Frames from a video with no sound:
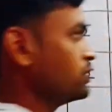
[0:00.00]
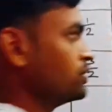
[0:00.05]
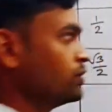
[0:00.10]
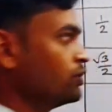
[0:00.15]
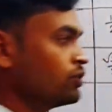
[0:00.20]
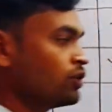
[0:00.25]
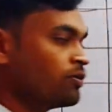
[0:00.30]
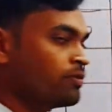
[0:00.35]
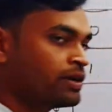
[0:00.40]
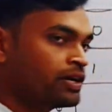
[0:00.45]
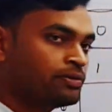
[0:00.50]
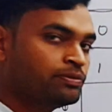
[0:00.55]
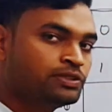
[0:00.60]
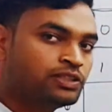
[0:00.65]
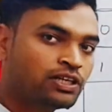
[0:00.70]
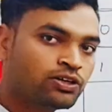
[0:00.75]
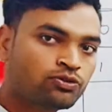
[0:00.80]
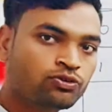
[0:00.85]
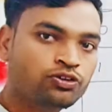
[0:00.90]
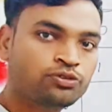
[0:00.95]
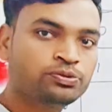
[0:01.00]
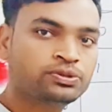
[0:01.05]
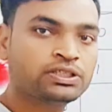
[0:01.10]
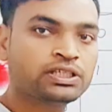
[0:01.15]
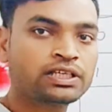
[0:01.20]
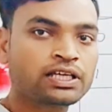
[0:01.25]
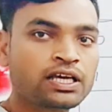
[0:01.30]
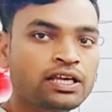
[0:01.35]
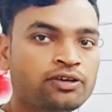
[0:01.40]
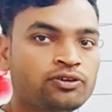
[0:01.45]
और जीरो के बटे में चाहे कोई भी
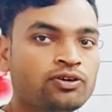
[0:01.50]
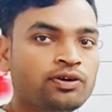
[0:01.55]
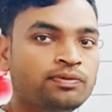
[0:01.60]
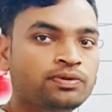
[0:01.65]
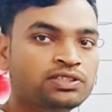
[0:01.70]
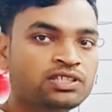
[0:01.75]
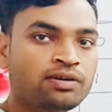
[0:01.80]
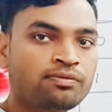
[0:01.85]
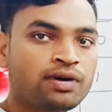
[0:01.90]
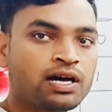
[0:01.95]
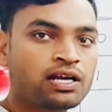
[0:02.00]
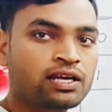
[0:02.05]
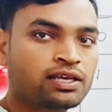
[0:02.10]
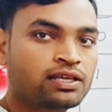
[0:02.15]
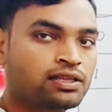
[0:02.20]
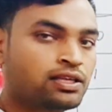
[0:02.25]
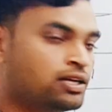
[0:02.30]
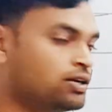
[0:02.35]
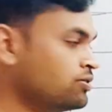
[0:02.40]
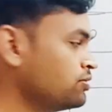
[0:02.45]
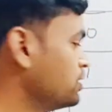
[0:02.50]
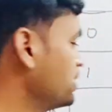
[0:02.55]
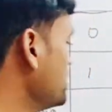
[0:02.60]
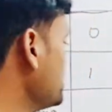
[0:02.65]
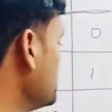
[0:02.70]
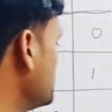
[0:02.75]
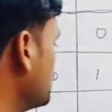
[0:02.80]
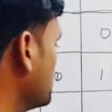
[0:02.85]
संख्या लिखो हमेशा मान कितना होता